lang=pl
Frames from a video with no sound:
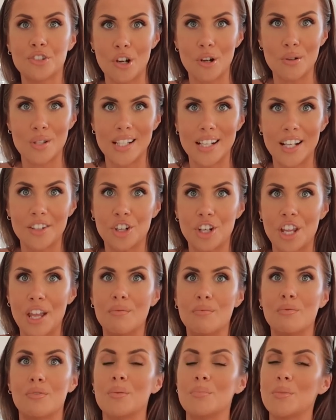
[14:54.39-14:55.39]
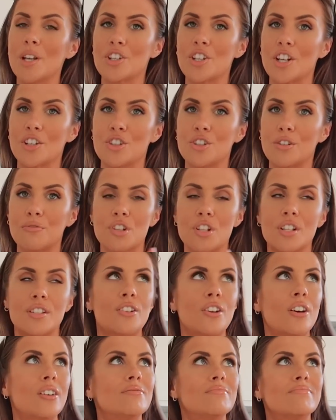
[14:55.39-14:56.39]
czosneczkiem wymieszać to
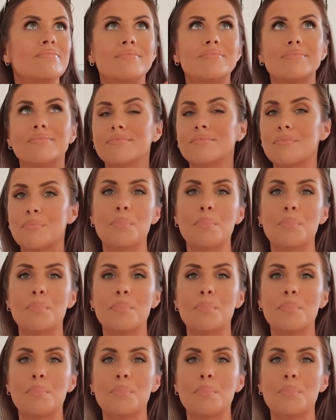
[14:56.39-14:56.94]
wszystko. Mm,